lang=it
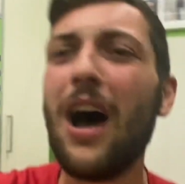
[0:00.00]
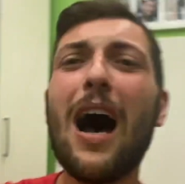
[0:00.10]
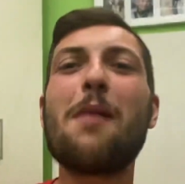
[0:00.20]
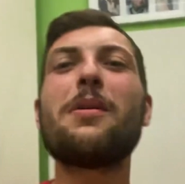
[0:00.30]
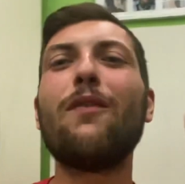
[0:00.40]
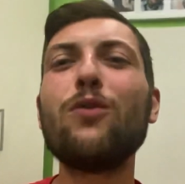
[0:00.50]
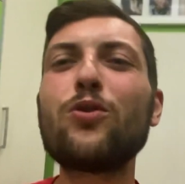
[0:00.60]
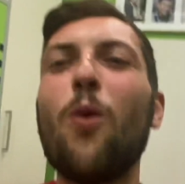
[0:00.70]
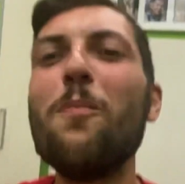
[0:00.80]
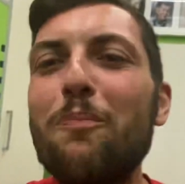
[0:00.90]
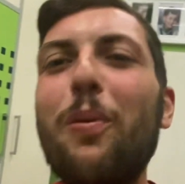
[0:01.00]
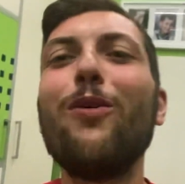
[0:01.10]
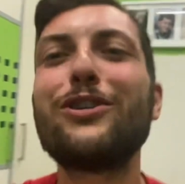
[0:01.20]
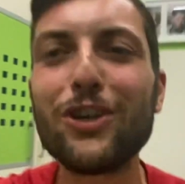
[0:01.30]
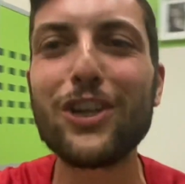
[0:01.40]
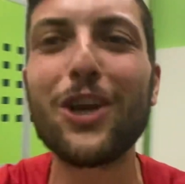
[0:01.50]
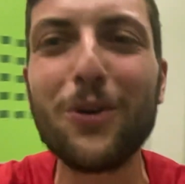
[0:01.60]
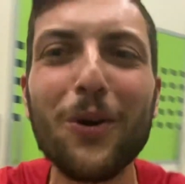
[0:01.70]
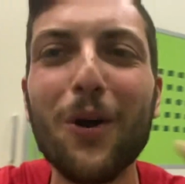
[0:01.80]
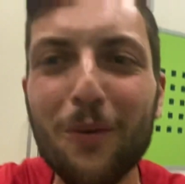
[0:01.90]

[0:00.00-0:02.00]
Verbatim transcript: Abbiamo avuto un bucio di culo